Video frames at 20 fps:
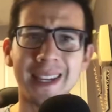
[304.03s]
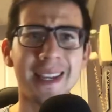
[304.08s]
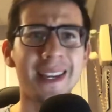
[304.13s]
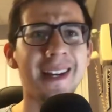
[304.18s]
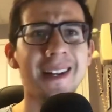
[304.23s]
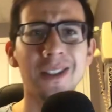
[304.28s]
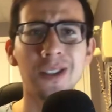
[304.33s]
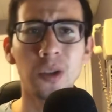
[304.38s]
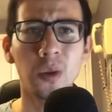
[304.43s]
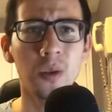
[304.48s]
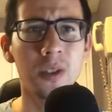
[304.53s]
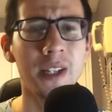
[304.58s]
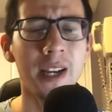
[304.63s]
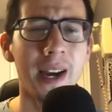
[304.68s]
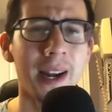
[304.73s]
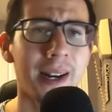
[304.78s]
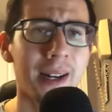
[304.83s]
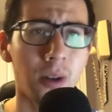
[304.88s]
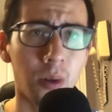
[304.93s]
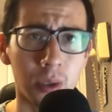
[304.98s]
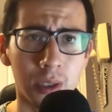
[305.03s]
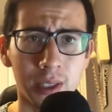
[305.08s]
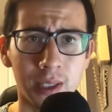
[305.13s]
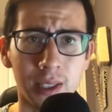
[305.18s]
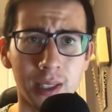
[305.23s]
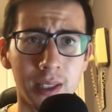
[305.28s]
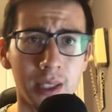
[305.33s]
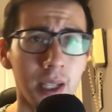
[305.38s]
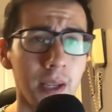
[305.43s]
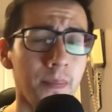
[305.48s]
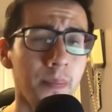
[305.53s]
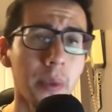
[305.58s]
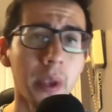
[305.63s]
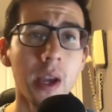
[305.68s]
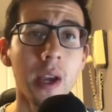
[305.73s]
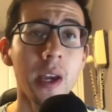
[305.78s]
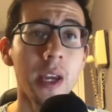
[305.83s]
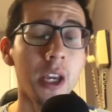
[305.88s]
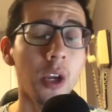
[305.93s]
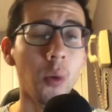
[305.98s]
quieren escuchar, cosas así.
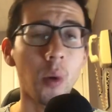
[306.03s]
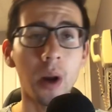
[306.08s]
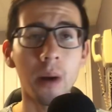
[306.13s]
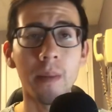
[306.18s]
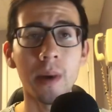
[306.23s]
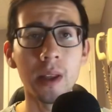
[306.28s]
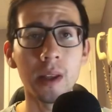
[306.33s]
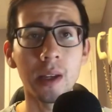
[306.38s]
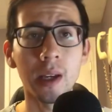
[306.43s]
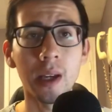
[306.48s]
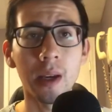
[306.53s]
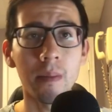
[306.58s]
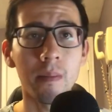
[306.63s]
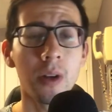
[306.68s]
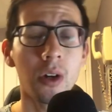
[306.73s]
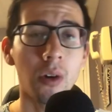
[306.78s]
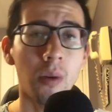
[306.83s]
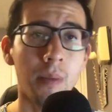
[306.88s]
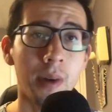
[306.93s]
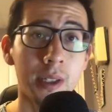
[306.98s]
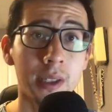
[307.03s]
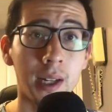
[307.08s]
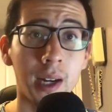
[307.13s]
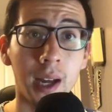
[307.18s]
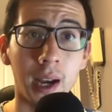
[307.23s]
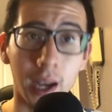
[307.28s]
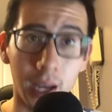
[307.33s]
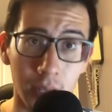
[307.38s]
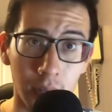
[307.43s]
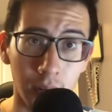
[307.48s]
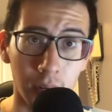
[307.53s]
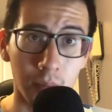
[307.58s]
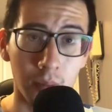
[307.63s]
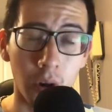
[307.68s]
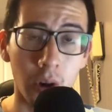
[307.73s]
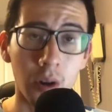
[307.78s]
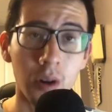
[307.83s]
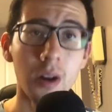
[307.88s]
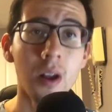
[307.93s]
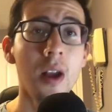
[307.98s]
Igualmente, mi nombre es Alejandro
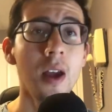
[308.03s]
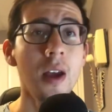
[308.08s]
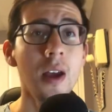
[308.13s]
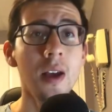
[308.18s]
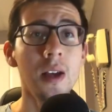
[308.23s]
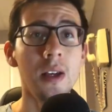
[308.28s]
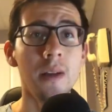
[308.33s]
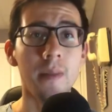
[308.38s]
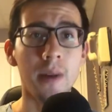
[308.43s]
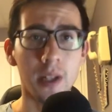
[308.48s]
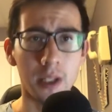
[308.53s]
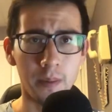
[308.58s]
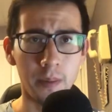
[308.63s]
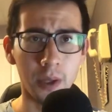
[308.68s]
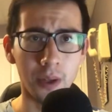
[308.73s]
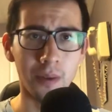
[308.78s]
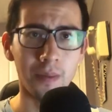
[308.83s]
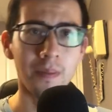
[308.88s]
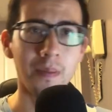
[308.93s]
Limón y me despido.